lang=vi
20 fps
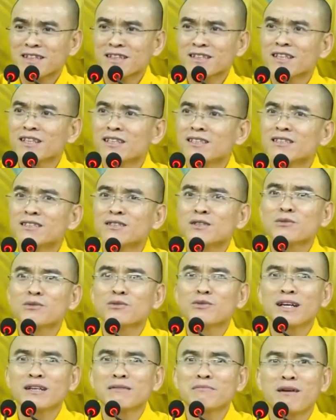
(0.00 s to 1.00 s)
nhìn
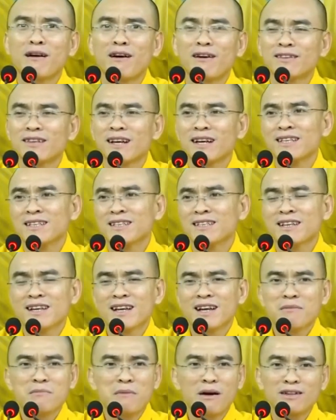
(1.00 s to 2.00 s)
xung quanh mọi thấy
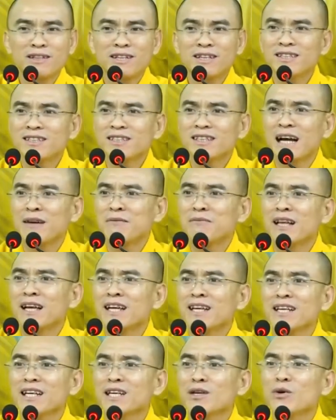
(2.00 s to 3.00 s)
mọi thứ cảm
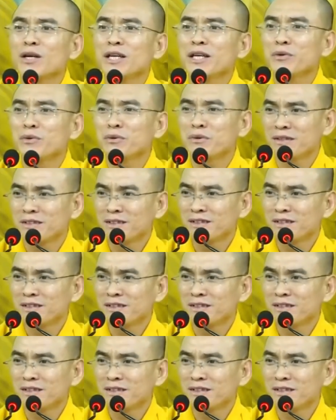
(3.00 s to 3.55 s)
thấy điều hiu